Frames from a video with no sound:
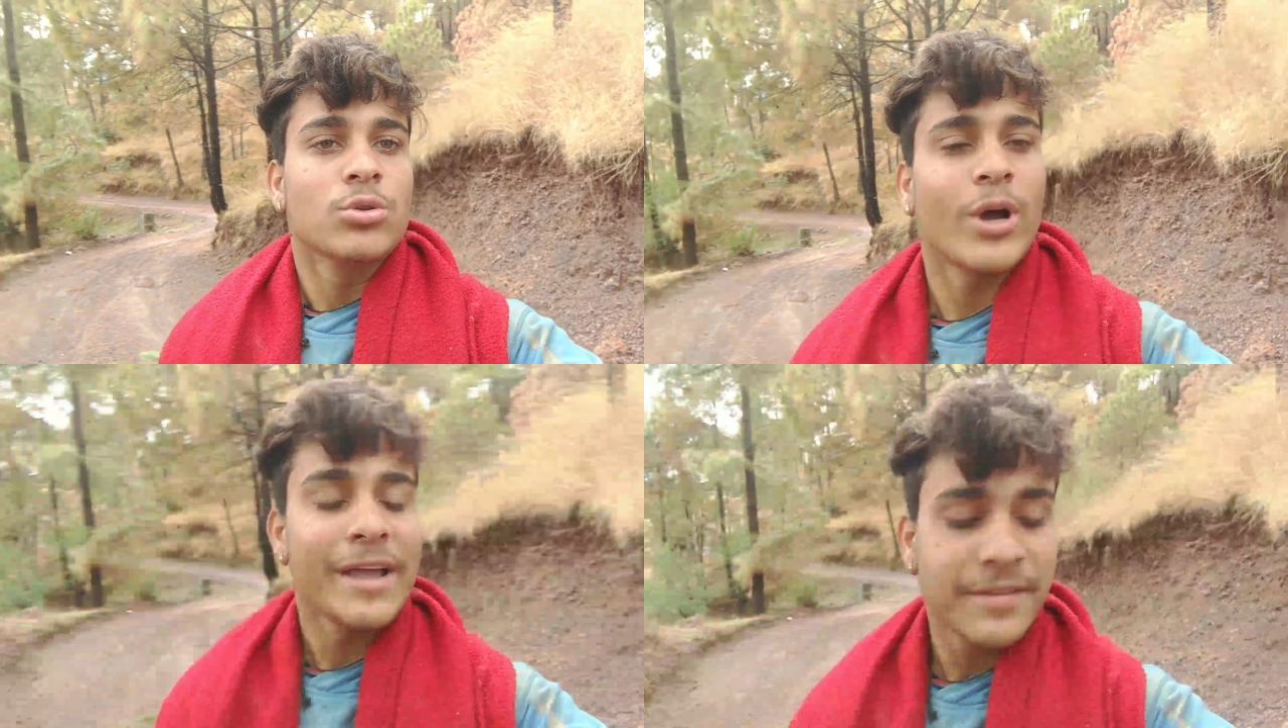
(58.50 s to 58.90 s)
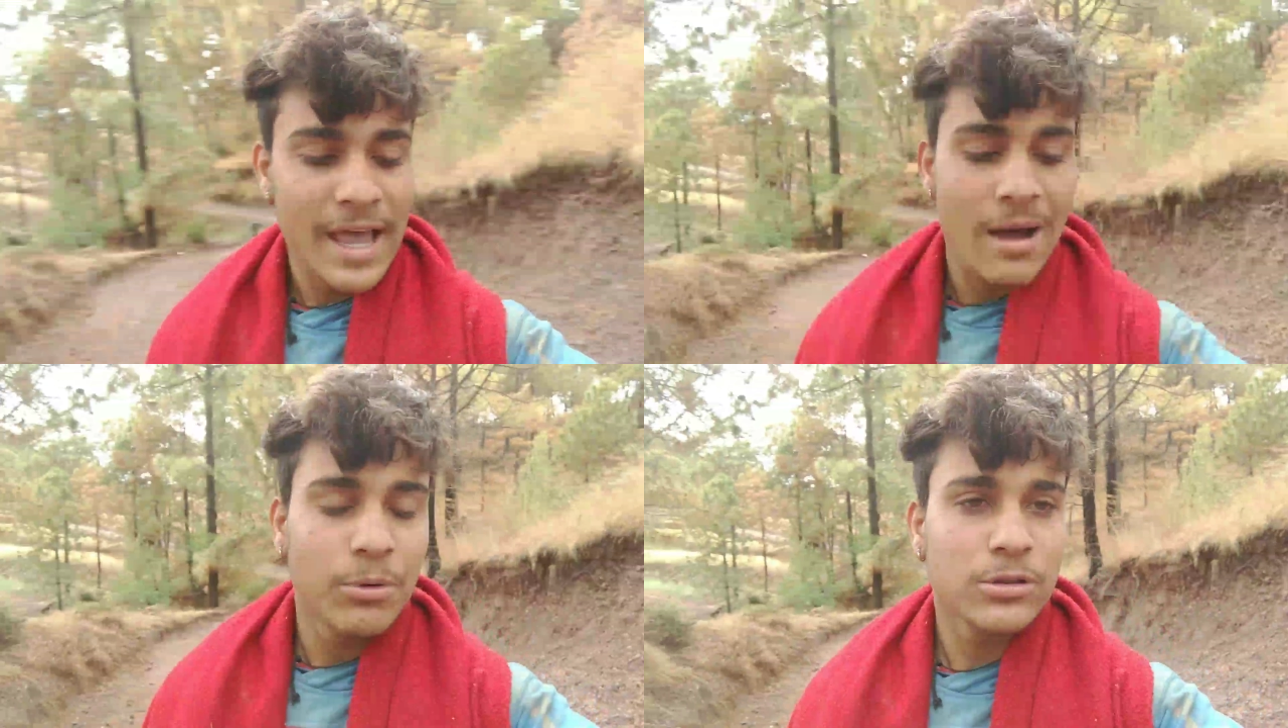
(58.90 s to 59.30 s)
तो गाइस
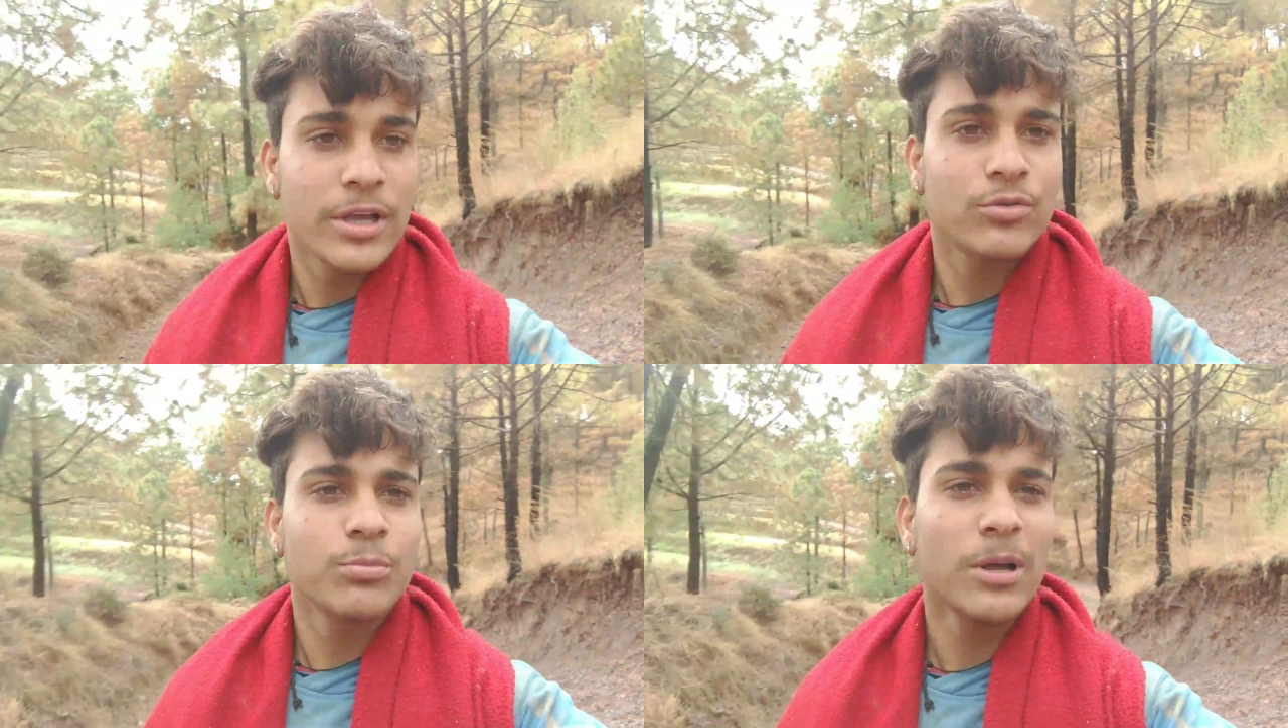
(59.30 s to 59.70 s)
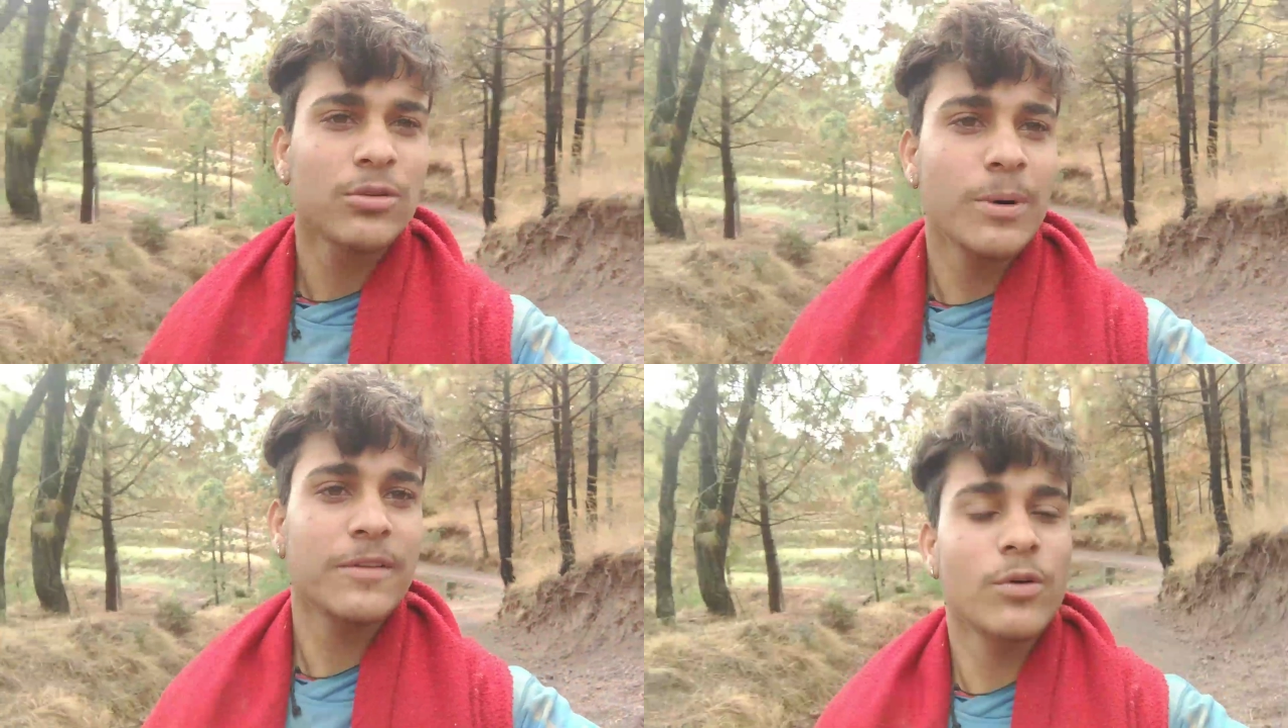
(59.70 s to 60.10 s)
क्या बोलते हैं सुबह
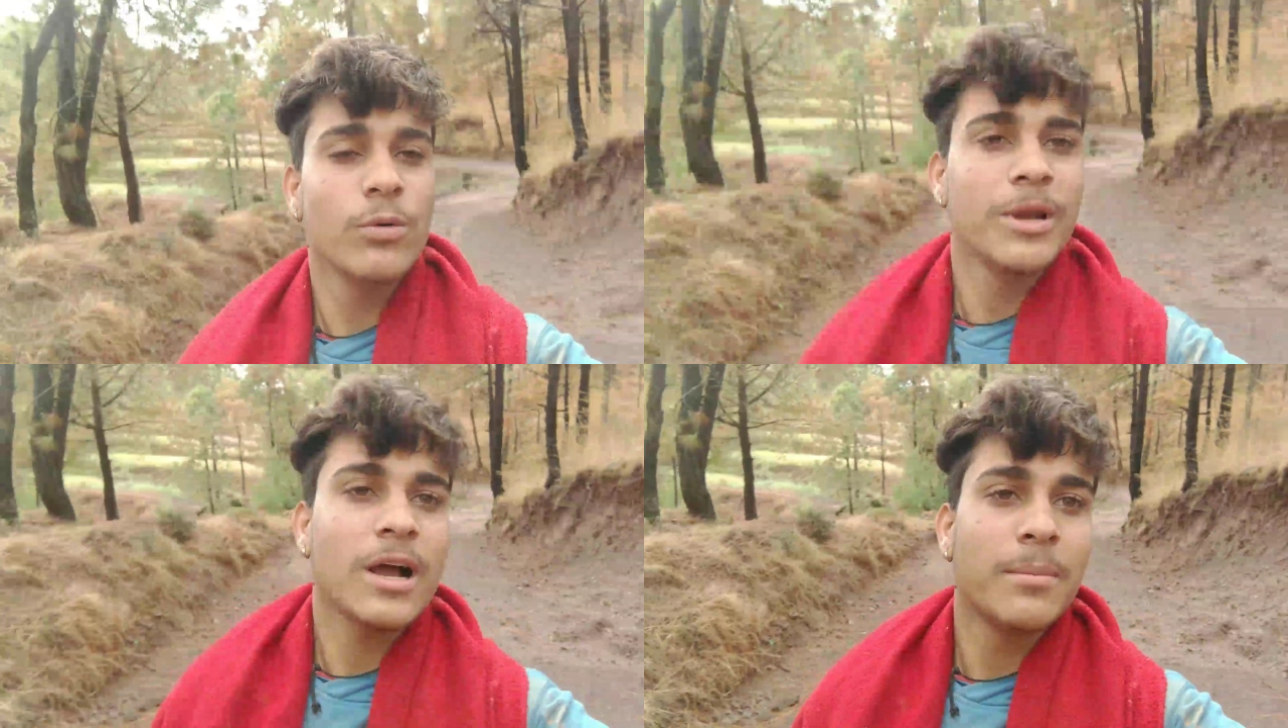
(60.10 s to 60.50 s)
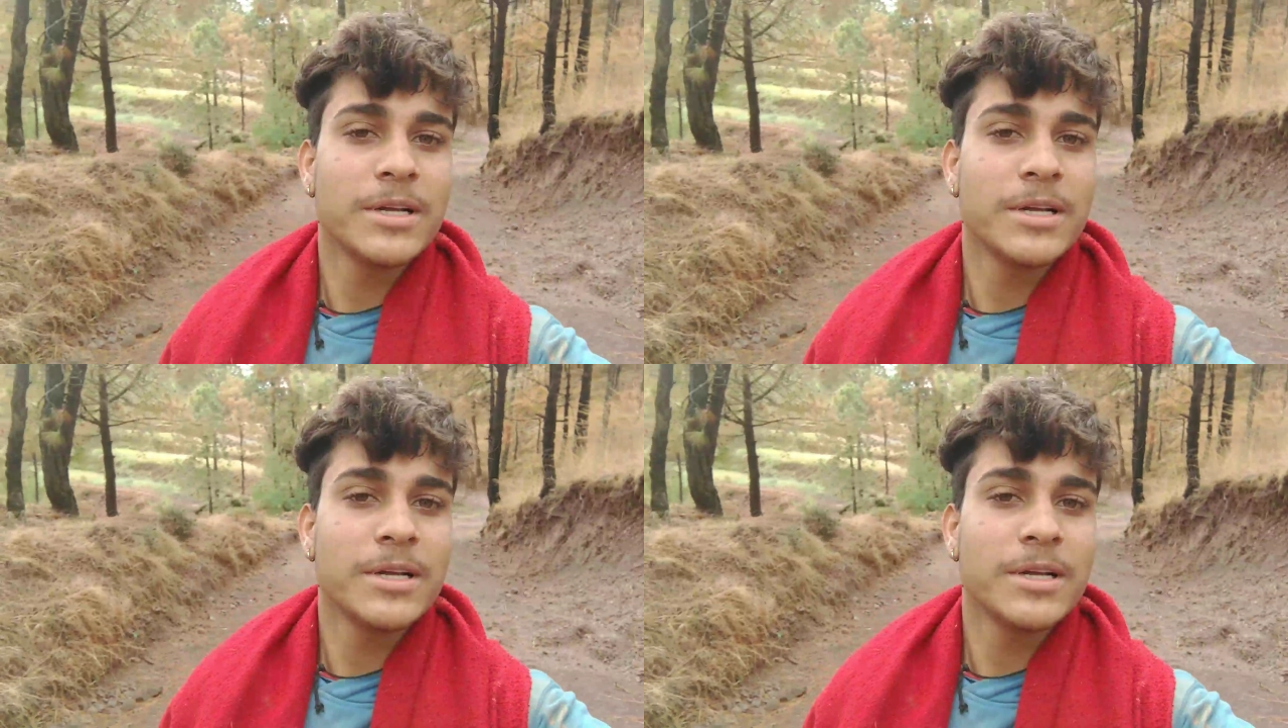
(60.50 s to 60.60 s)
सुबह से घूमने का